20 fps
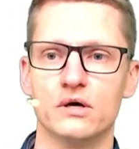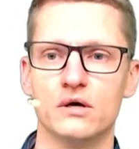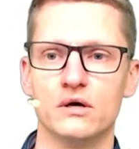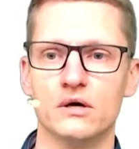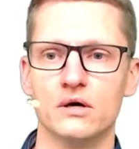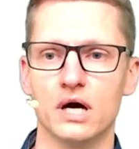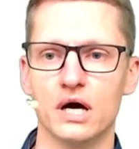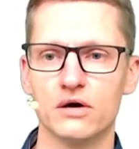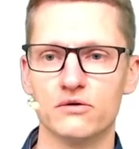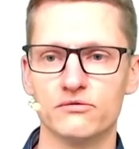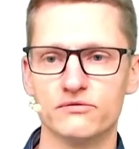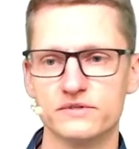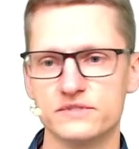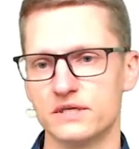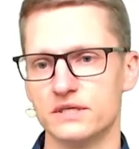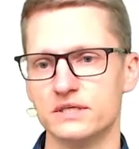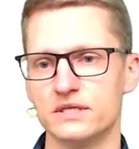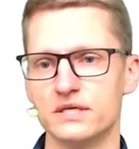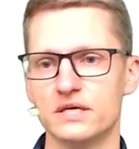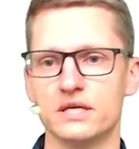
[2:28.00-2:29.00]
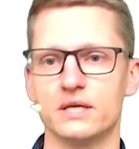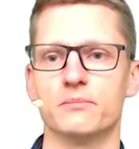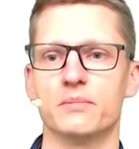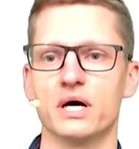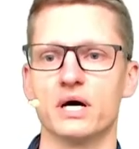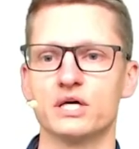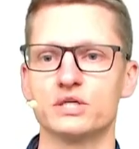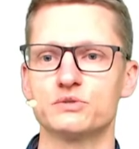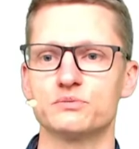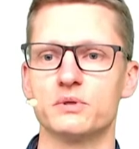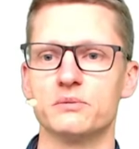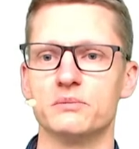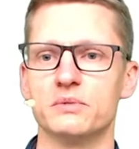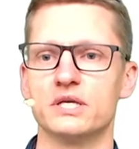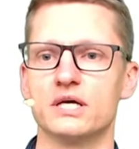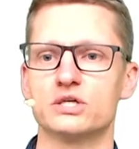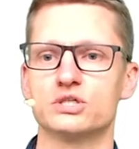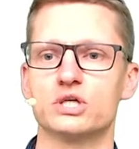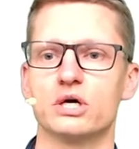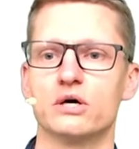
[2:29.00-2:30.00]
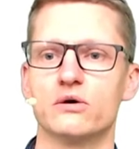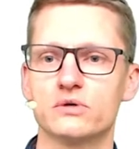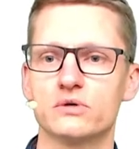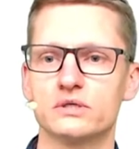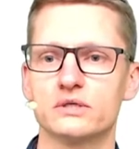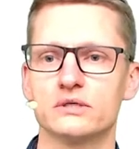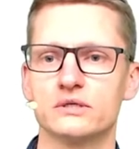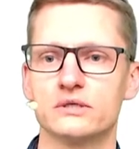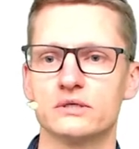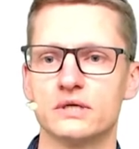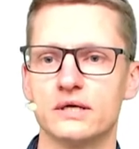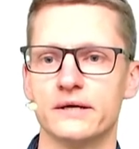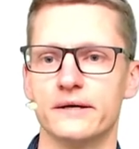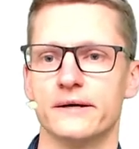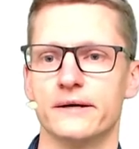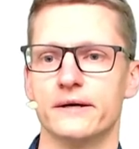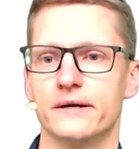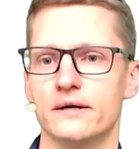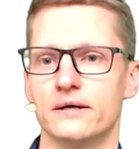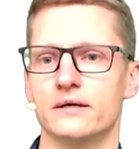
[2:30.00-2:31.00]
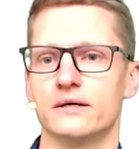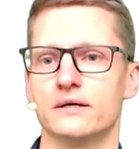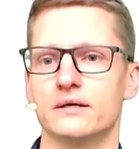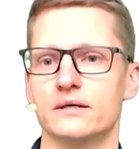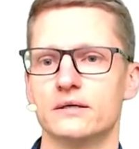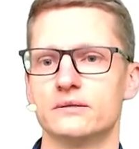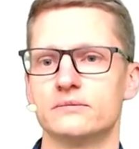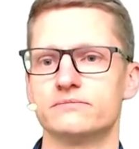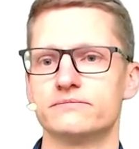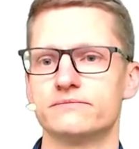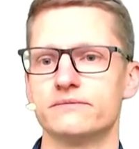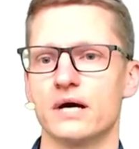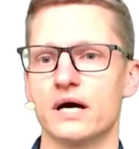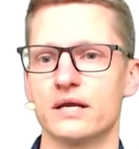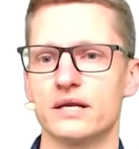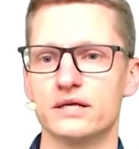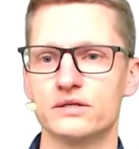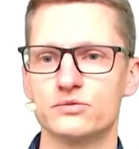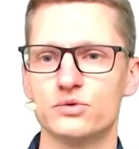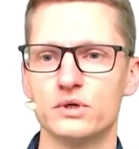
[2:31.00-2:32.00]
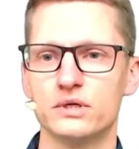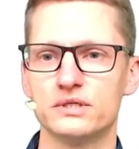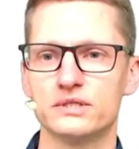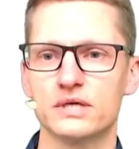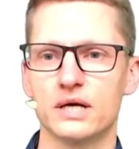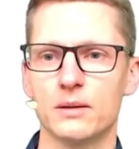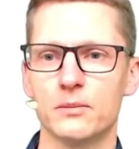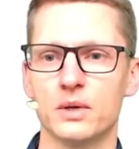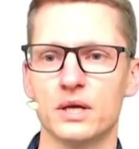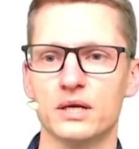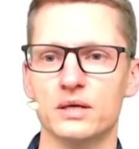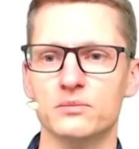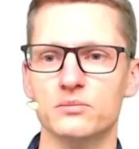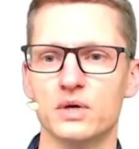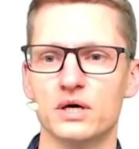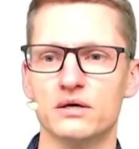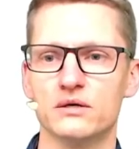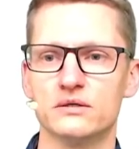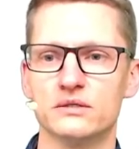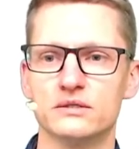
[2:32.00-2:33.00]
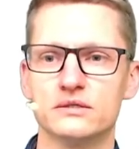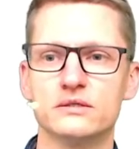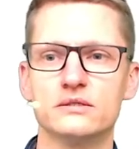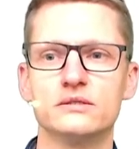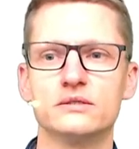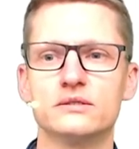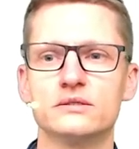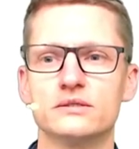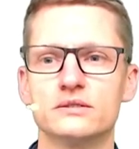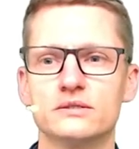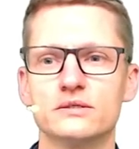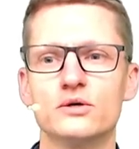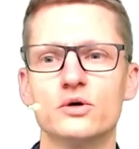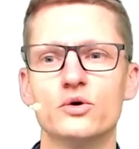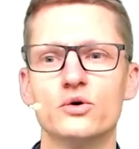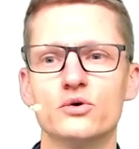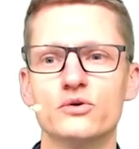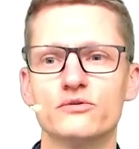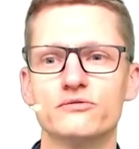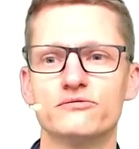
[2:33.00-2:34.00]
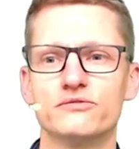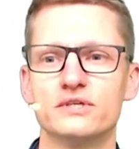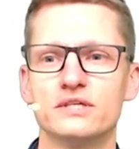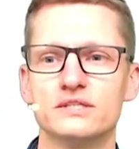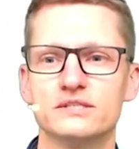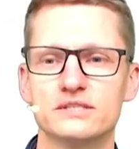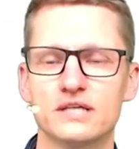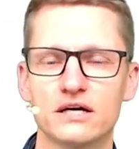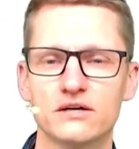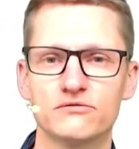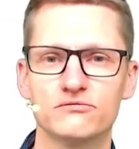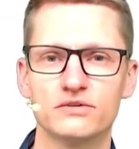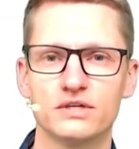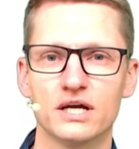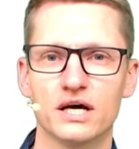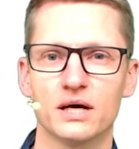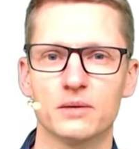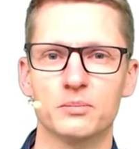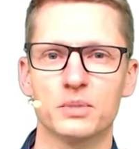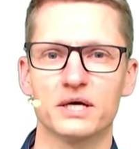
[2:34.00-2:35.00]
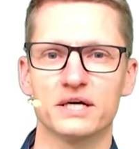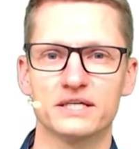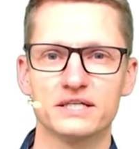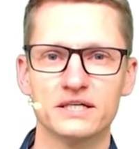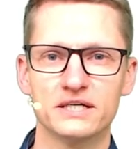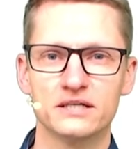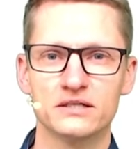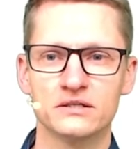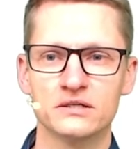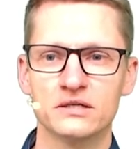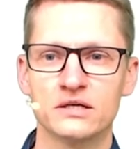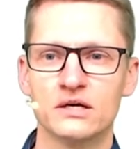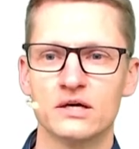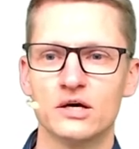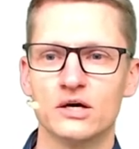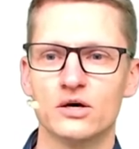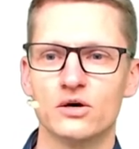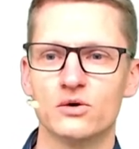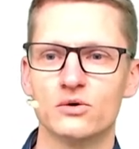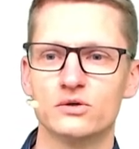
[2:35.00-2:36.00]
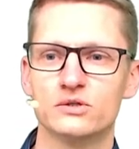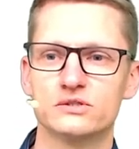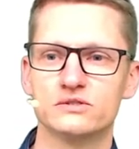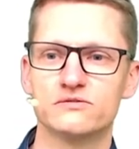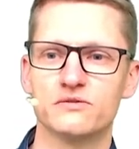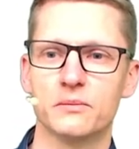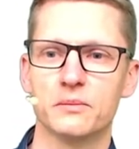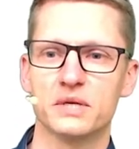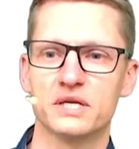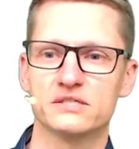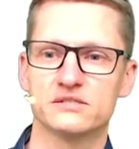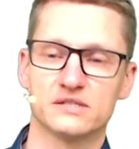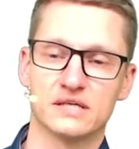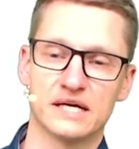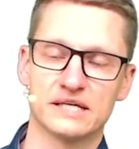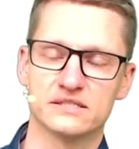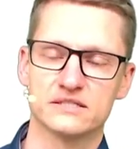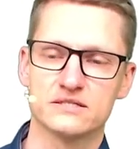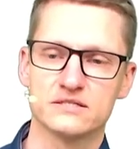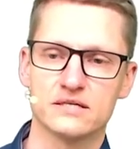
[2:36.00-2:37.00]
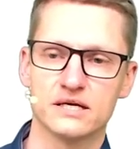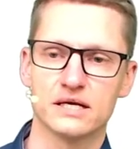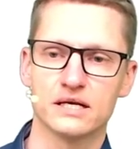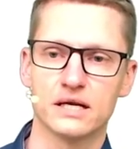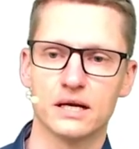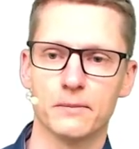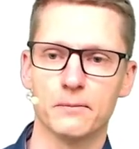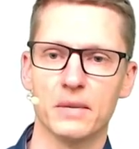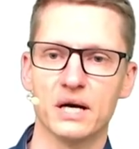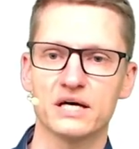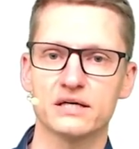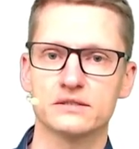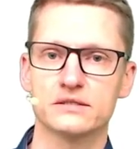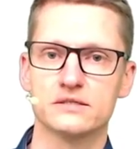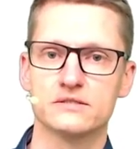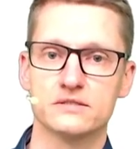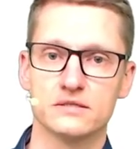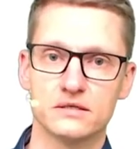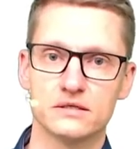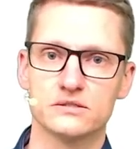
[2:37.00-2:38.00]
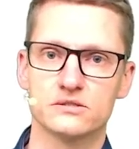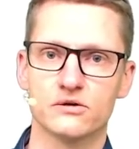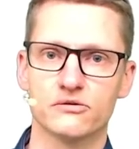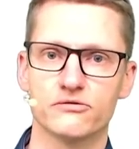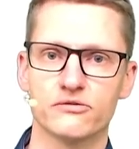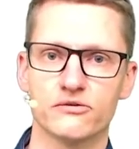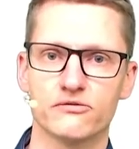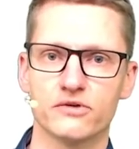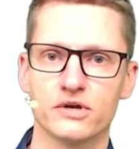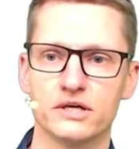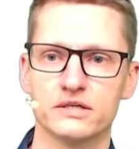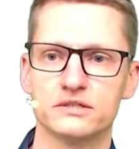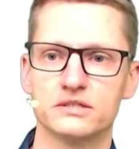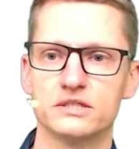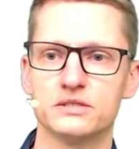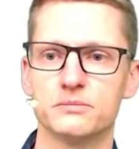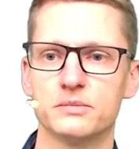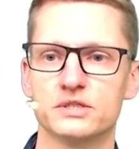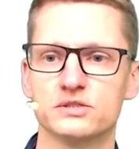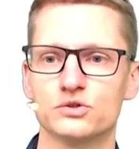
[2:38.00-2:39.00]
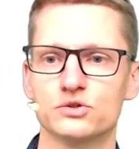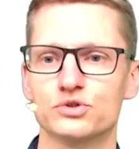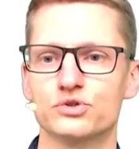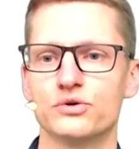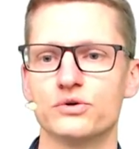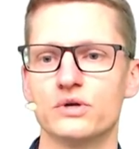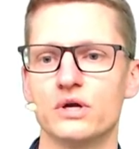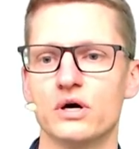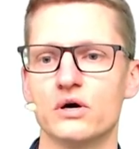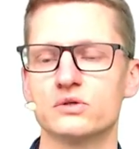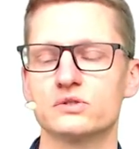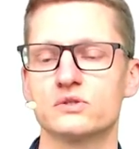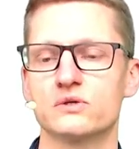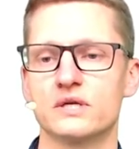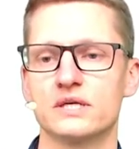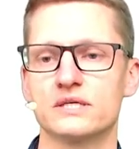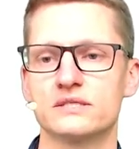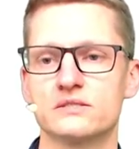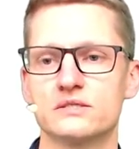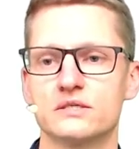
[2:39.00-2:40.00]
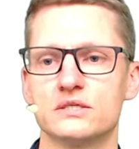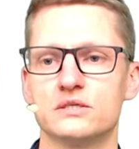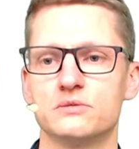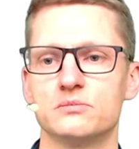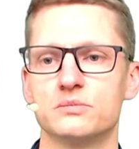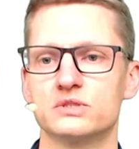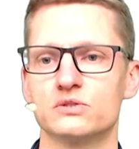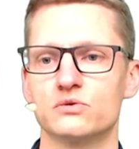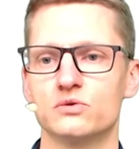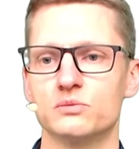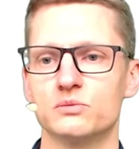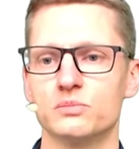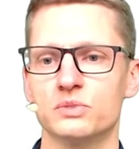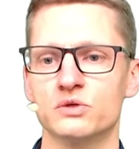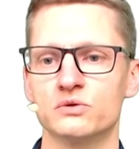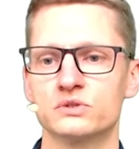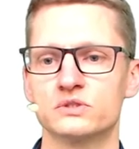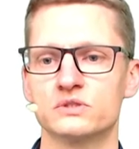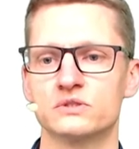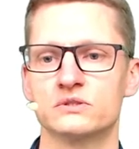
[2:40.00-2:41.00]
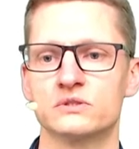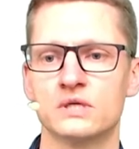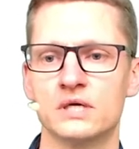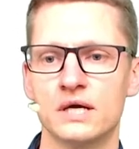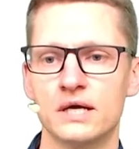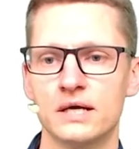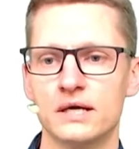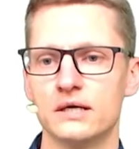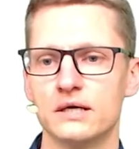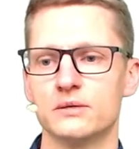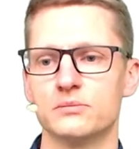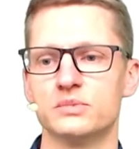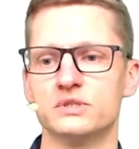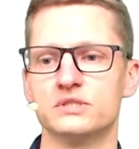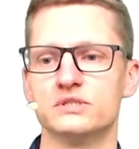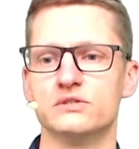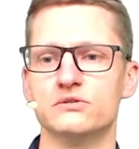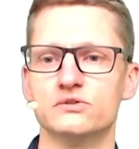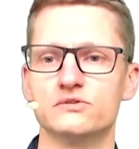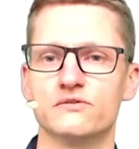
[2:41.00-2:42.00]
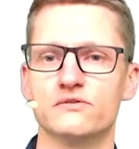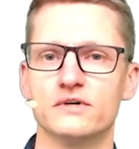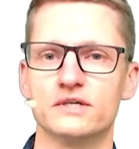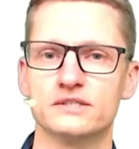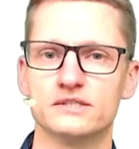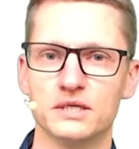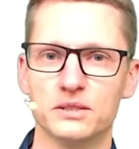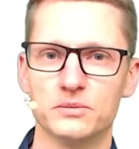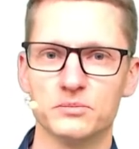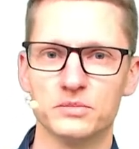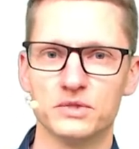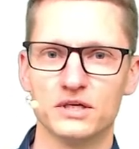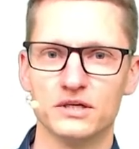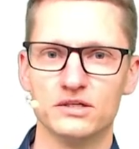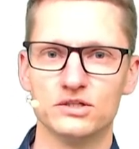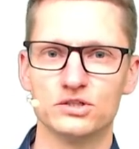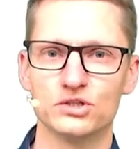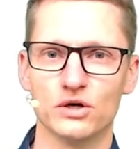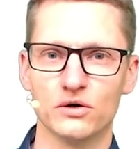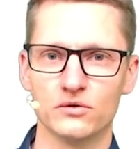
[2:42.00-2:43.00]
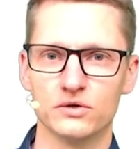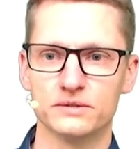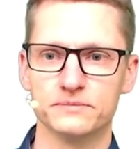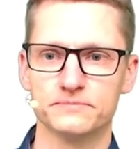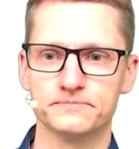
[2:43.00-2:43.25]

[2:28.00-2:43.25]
Ja, und wir sehen hier in dem Beispiel mit der Schaukel, äh, ja, natürlich kann man immer äh, irgendwie Sachen wieder reparieren. Und wenn man das eine ganze Zeit lang macht, dann sieht die Software vielleicht nicht mehr so schön aus und lässt sich nicht mehr so gut benutzen, beziehungsweise eben hier die Schaukel.